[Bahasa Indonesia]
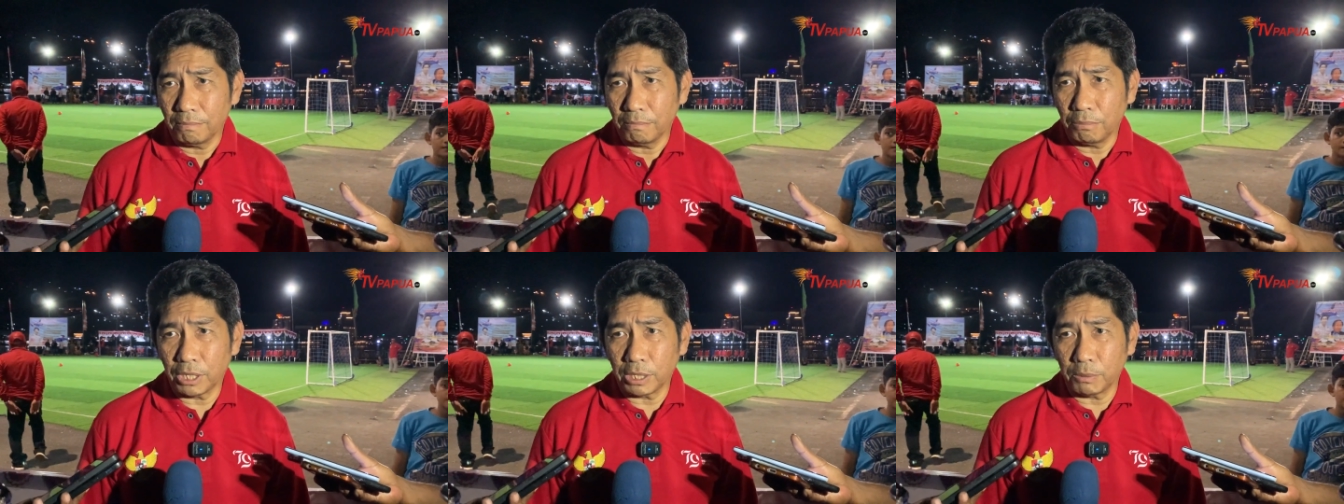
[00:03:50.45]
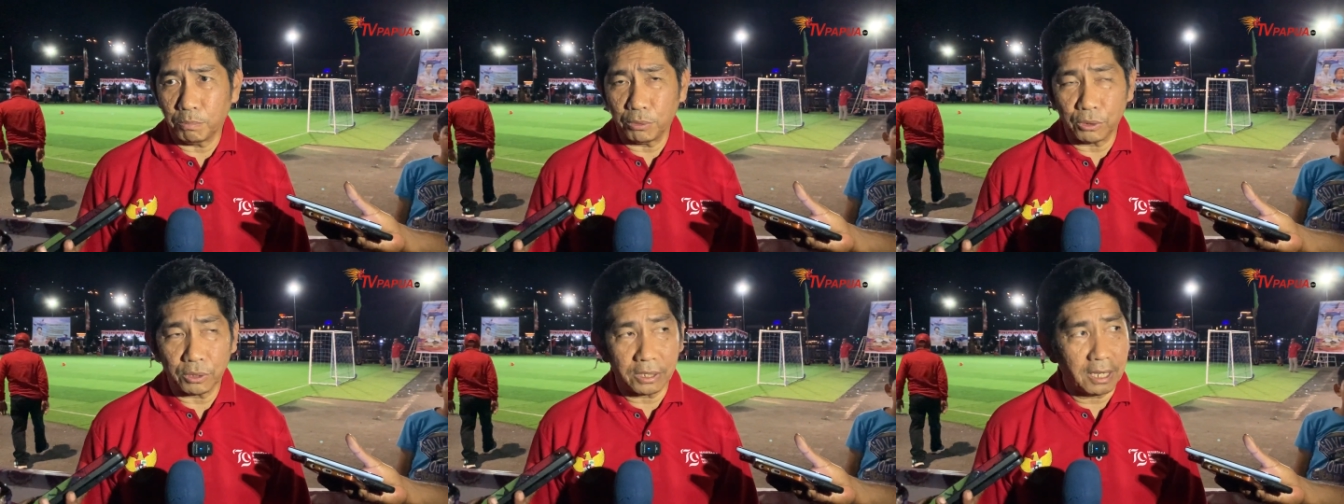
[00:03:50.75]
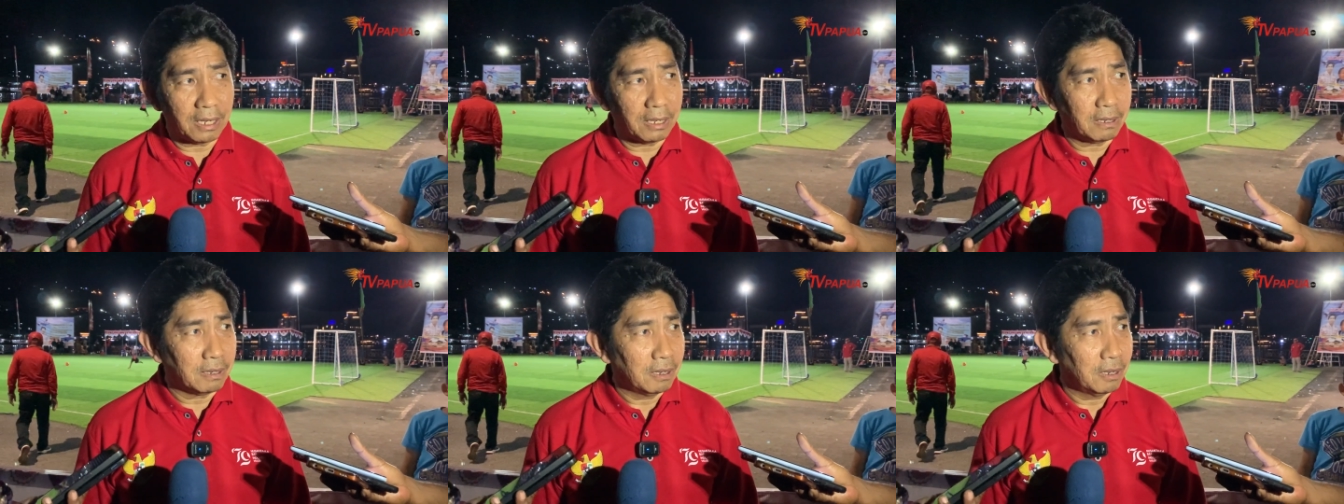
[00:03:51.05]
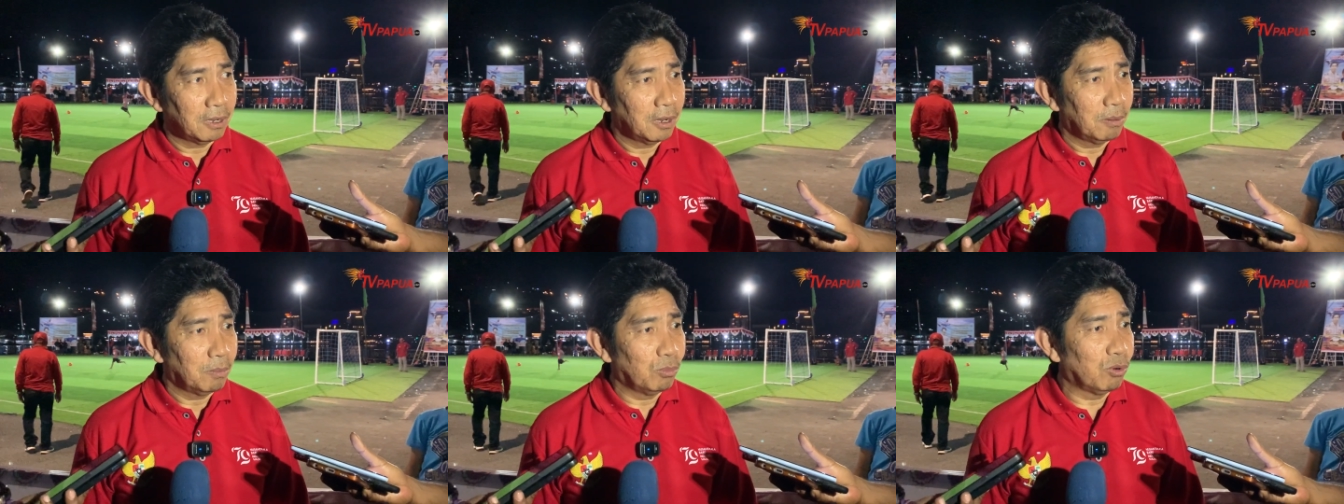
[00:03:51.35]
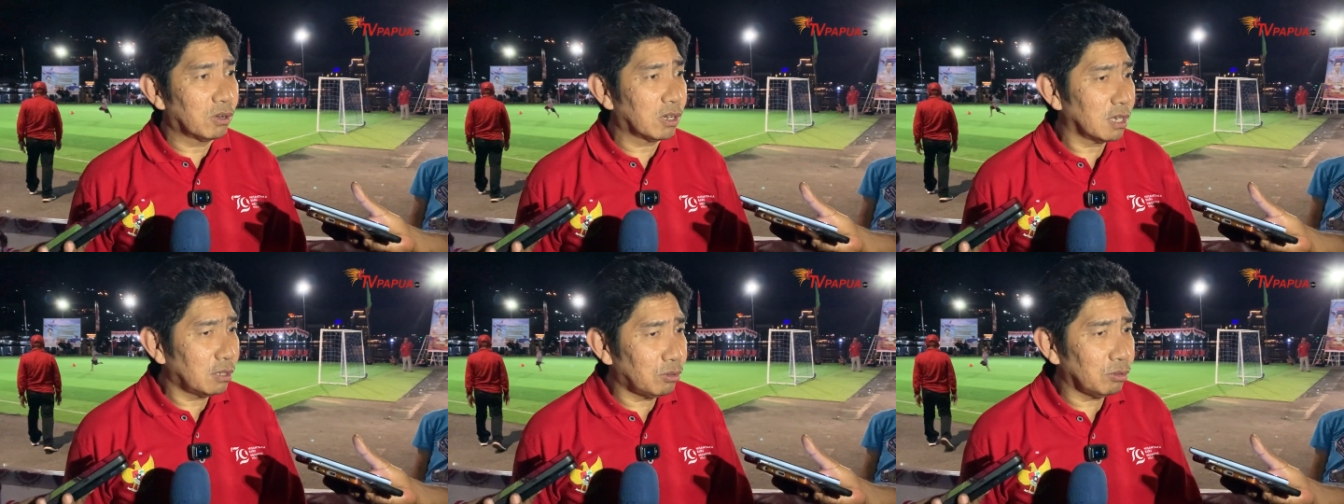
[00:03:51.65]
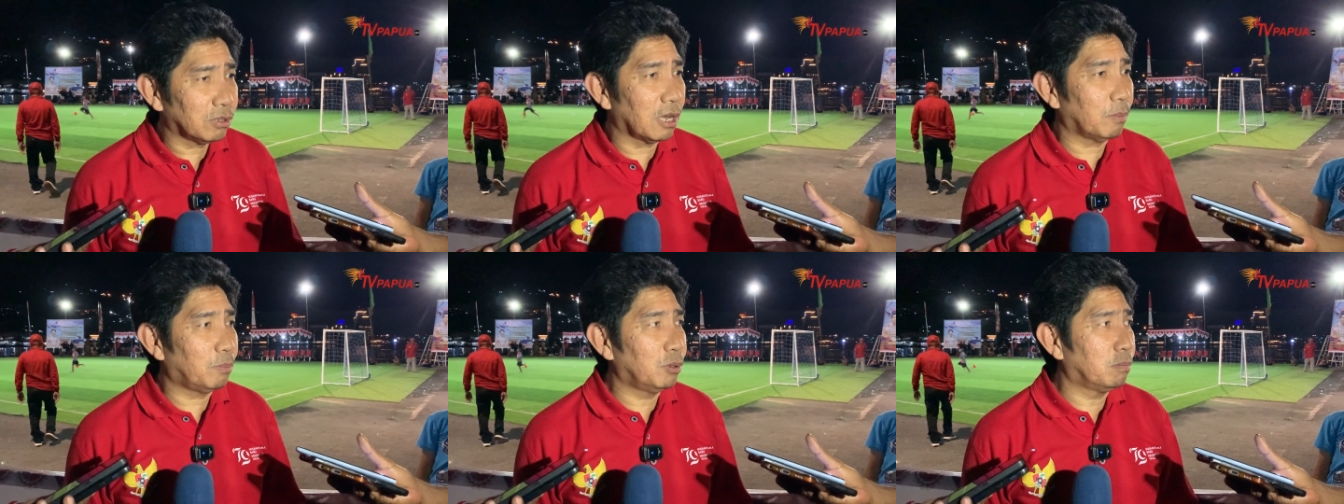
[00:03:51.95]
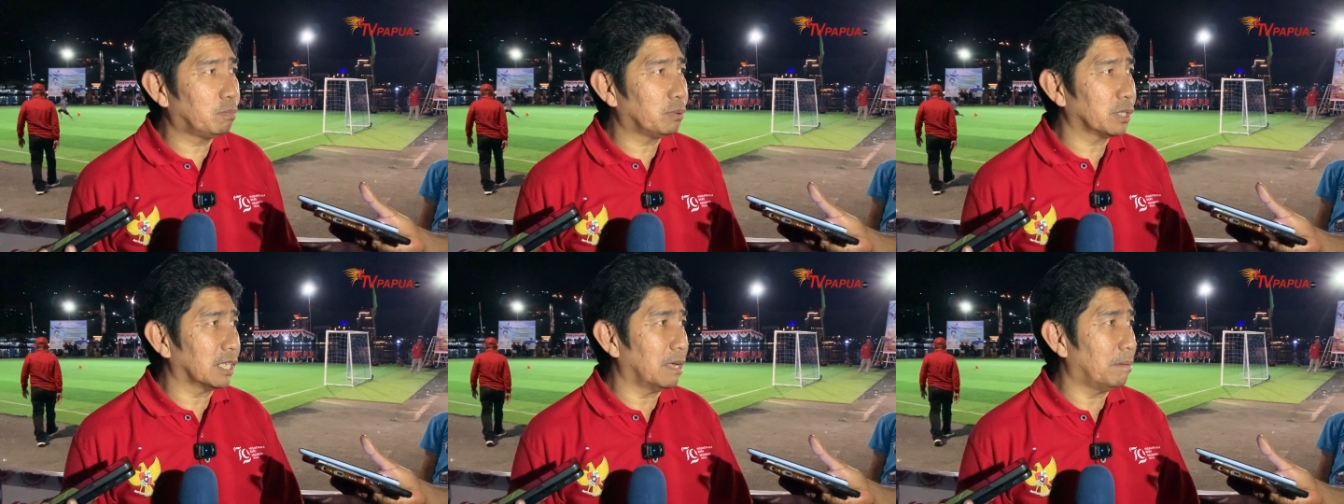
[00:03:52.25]
paripurna mungkin juga
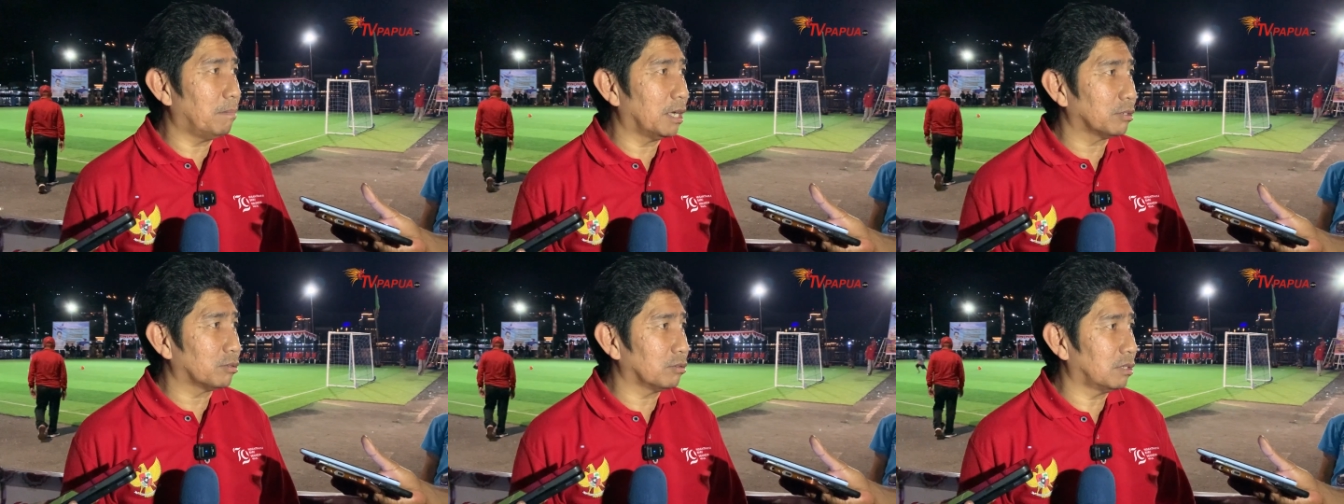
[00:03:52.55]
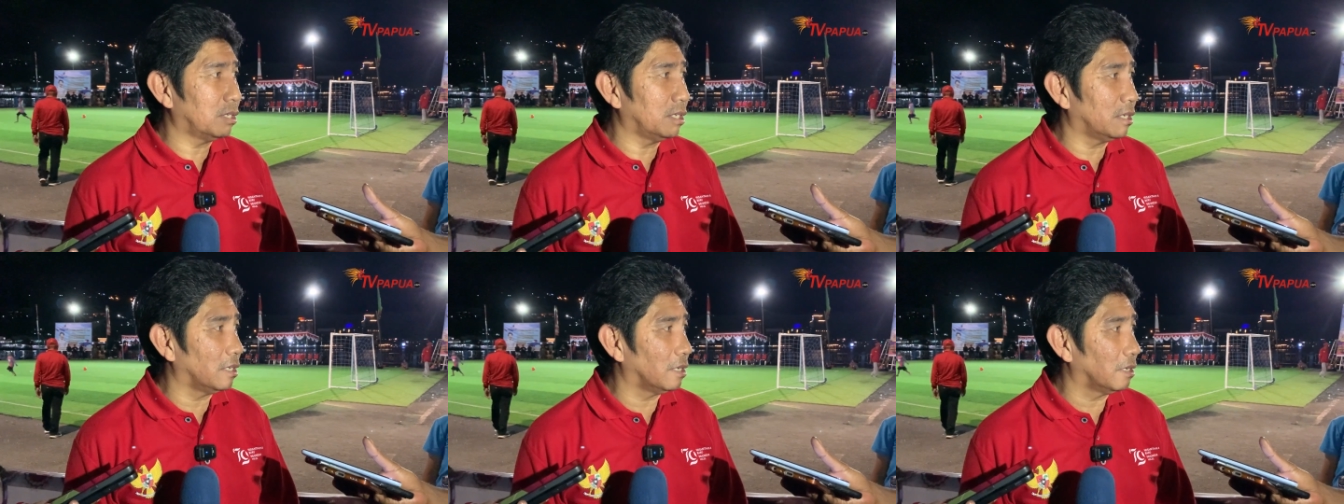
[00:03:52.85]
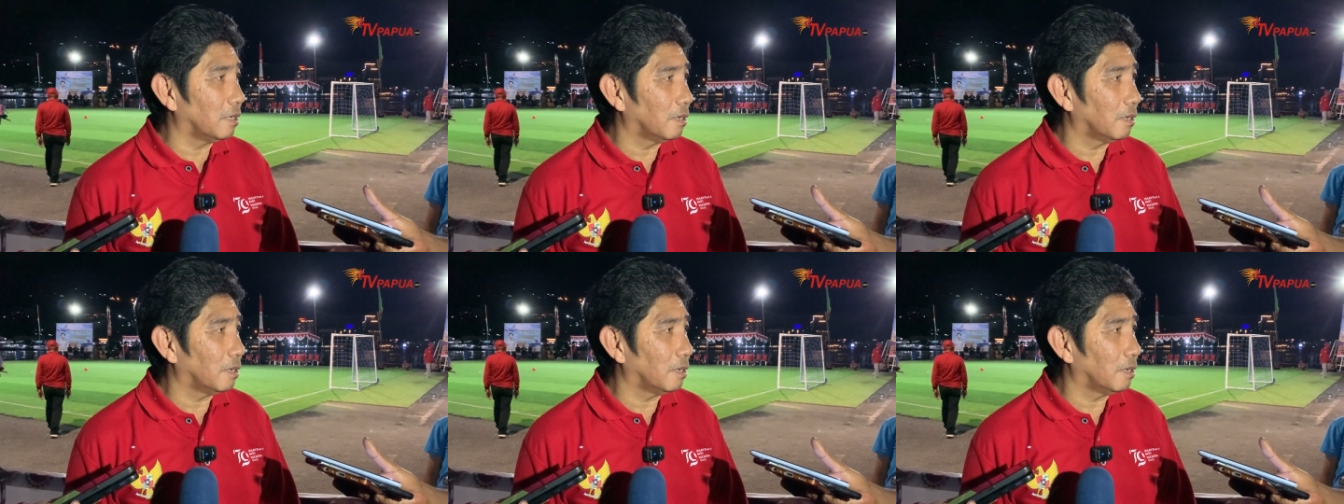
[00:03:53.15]
belum pernah masuk di